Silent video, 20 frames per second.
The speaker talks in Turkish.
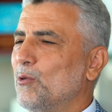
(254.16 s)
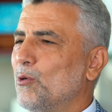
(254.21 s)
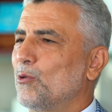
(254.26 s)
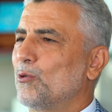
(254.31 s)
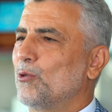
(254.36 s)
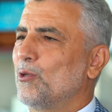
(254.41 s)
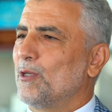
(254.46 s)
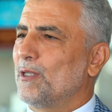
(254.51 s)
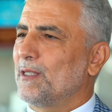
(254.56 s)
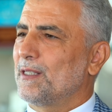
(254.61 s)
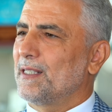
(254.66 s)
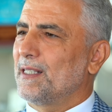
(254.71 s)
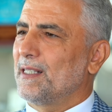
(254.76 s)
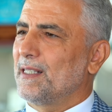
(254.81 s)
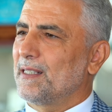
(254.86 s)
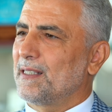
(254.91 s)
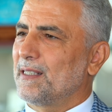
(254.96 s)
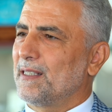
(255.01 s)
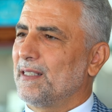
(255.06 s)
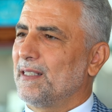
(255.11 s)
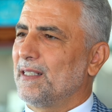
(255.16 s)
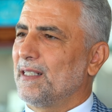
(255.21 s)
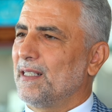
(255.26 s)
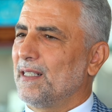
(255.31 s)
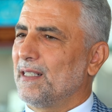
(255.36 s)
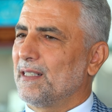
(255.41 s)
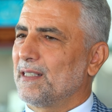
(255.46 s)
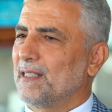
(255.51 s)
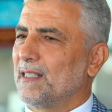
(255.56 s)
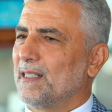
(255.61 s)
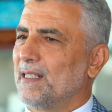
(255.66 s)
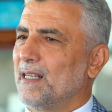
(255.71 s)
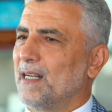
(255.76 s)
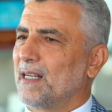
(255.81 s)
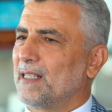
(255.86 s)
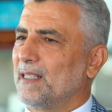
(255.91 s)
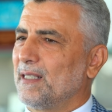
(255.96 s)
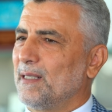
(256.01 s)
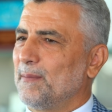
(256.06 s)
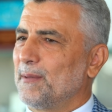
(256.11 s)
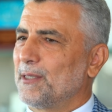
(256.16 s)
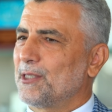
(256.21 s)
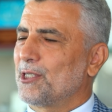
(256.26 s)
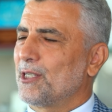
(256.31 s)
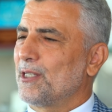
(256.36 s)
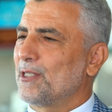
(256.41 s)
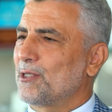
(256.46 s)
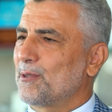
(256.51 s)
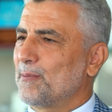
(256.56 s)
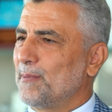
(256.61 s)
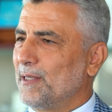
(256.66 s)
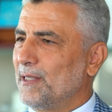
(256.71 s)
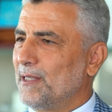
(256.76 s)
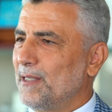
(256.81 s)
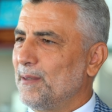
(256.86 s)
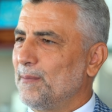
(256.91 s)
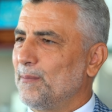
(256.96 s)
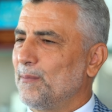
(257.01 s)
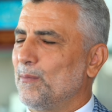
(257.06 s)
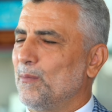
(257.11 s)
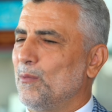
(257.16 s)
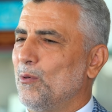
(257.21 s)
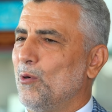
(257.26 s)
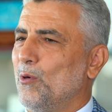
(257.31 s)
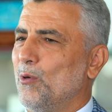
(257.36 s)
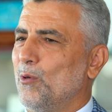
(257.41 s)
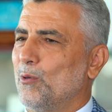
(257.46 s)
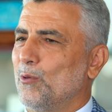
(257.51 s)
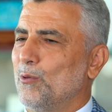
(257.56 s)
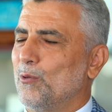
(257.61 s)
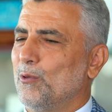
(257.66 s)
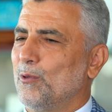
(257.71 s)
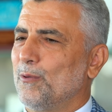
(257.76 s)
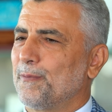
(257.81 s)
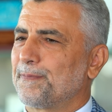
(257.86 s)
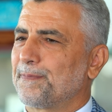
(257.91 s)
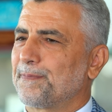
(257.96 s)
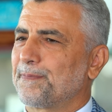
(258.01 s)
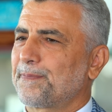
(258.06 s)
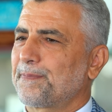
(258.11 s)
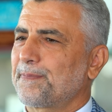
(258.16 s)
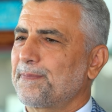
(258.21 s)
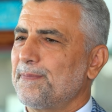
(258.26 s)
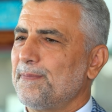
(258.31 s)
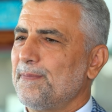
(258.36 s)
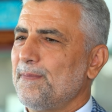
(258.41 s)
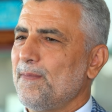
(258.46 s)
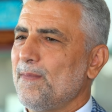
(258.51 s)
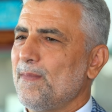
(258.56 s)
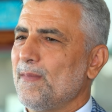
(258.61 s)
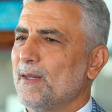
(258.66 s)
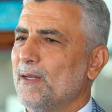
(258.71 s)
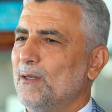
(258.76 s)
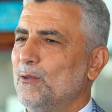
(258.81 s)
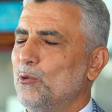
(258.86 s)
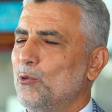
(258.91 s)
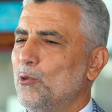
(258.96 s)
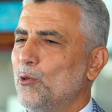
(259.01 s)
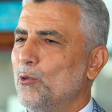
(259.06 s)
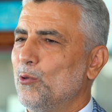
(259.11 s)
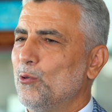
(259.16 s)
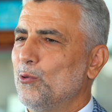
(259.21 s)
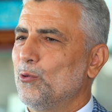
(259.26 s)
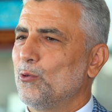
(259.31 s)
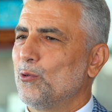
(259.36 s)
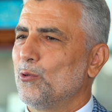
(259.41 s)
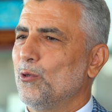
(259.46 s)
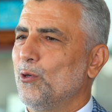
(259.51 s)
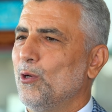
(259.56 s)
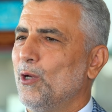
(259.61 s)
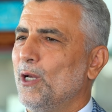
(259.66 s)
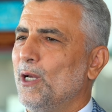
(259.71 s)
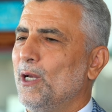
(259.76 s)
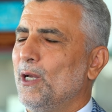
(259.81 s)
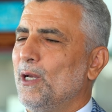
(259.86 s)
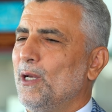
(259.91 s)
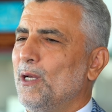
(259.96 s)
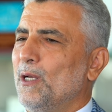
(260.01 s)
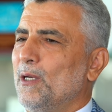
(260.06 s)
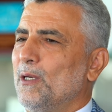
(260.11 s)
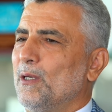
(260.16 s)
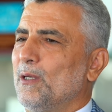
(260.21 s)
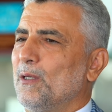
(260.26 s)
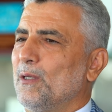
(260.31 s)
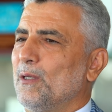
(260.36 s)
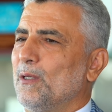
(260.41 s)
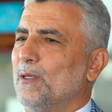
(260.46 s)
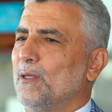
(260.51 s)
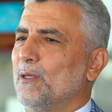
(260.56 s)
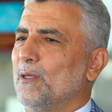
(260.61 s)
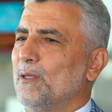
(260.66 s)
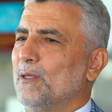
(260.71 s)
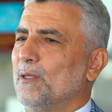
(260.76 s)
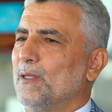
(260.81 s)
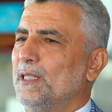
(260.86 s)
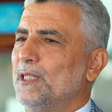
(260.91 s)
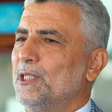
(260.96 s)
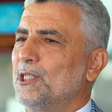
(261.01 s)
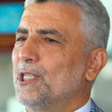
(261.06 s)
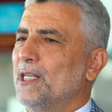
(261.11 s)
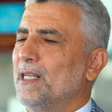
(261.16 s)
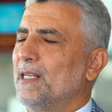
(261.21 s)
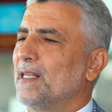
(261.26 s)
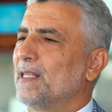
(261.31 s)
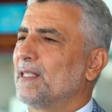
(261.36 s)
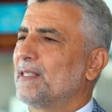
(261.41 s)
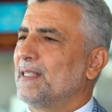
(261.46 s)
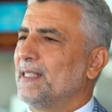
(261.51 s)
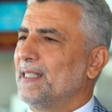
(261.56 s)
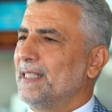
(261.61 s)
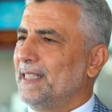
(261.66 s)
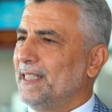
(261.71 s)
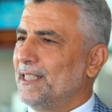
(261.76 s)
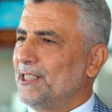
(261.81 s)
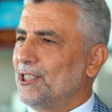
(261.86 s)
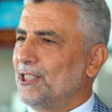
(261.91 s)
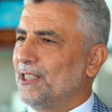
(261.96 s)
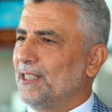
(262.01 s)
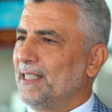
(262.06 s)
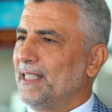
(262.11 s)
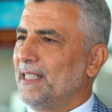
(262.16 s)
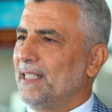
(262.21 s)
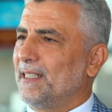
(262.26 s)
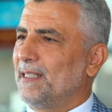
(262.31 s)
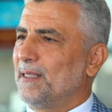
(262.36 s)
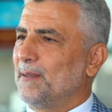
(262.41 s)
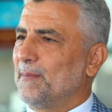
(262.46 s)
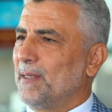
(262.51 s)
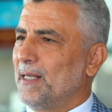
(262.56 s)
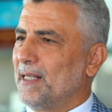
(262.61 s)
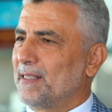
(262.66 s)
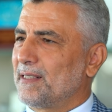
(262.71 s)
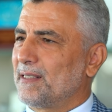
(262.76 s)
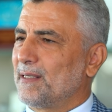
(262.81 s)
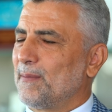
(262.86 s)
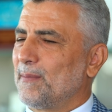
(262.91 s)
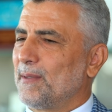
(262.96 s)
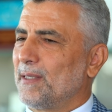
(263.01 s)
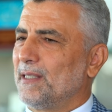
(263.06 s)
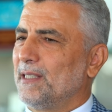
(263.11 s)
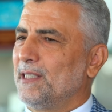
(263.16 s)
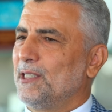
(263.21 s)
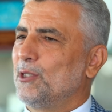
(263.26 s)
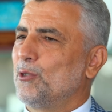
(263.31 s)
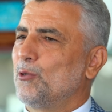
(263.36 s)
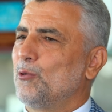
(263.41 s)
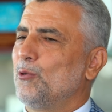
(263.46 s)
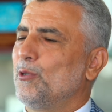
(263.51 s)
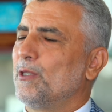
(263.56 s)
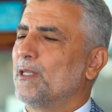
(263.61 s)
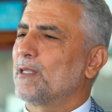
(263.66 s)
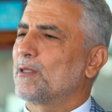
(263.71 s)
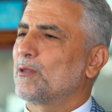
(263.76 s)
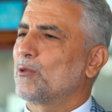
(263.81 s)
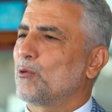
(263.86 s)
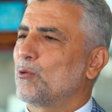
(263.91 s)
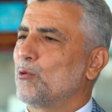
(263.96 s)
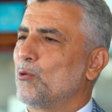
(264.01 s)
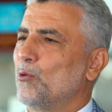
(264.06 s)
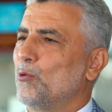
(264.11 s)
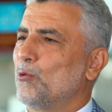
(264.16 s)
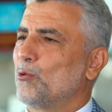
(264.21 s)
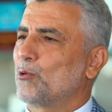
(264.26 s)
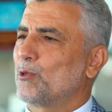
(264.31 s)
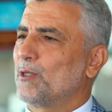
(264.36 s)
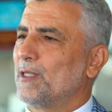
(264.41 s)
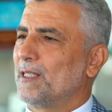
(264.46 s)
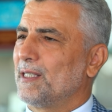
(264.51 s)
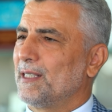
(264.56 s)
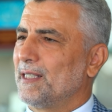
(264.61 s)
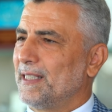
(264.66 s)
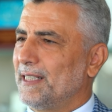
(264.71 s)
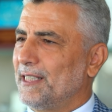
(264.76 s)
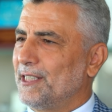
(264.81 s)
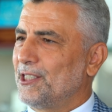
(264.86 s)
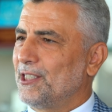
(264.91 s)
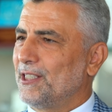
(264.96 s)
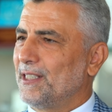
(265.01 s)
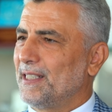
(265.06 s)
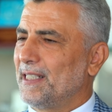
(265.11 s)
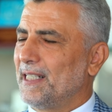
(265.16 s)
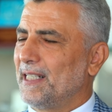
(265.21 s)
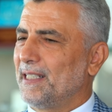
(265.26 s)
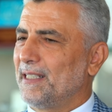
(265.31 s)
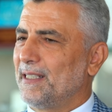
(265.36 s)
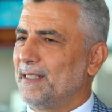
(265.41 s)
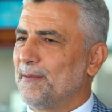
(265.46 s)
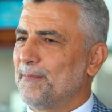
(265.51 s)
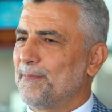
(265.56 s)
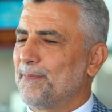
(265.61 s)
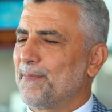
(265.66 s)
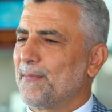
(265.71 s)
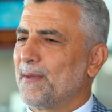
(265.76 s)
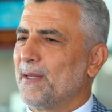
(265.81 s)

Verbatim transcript: doktora sırasında akademik çalışmalarım oldu, yoğundu e, iş hayatının içindeydim her zaman. İş dünyası kuruluşlarının içindeydim.